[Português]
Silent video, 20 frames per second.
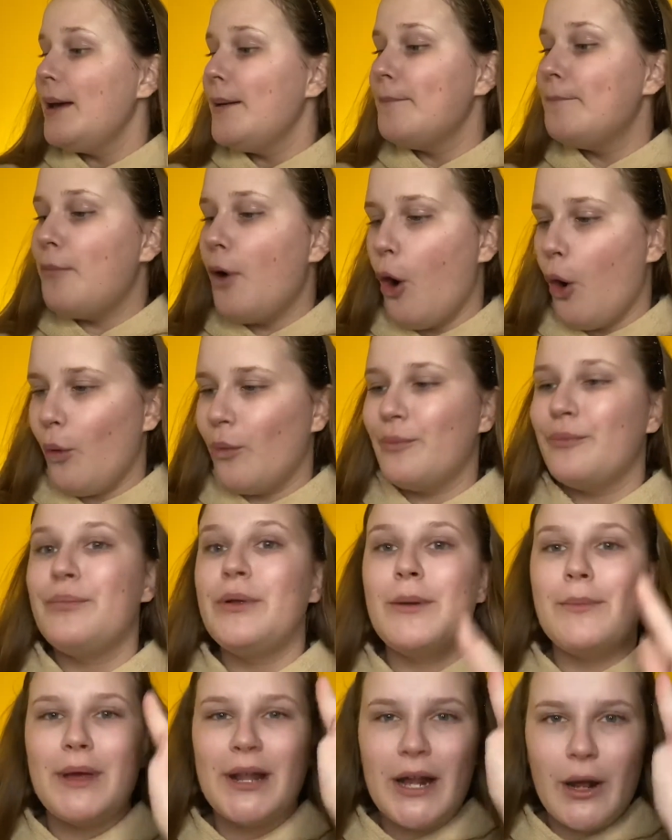Bom,
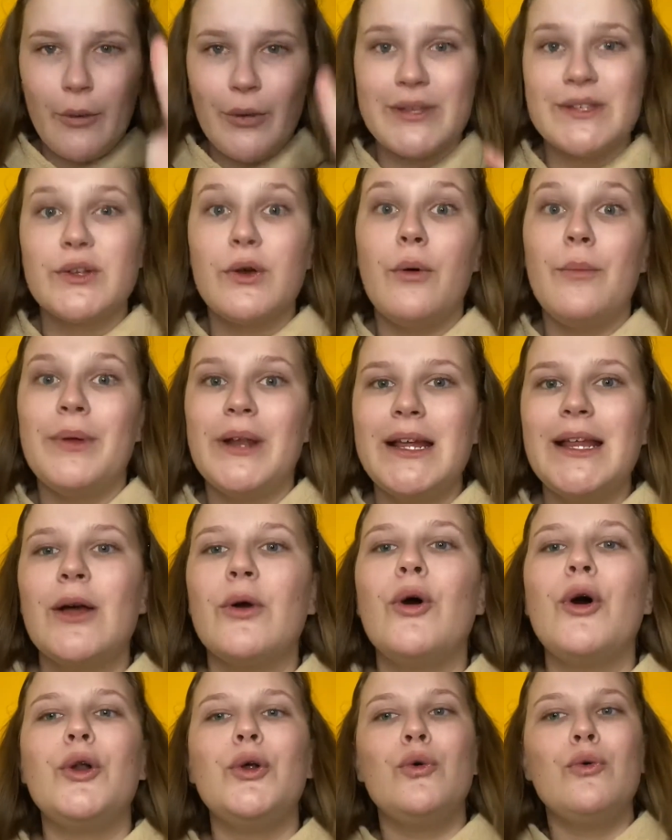primeira coisa, comprei na
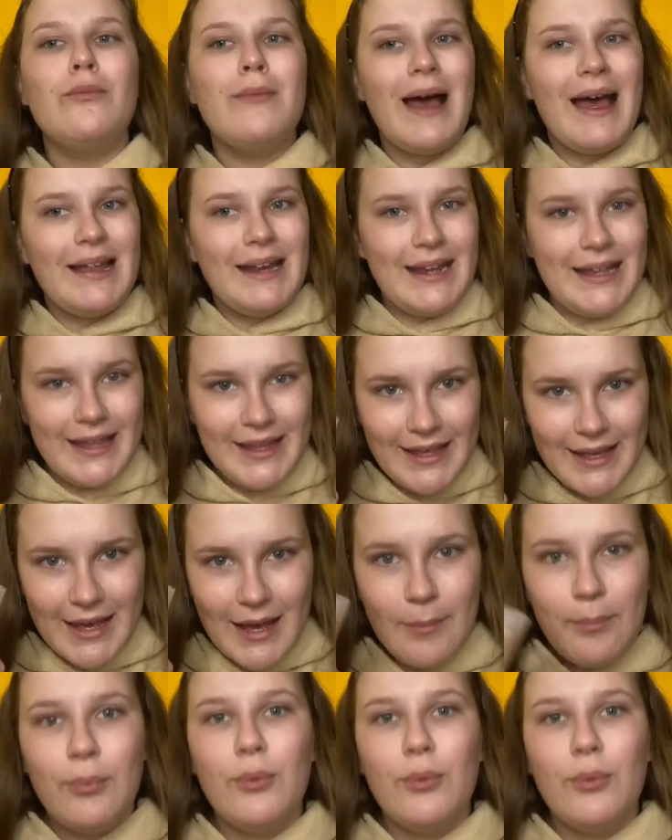cor 1 Maria,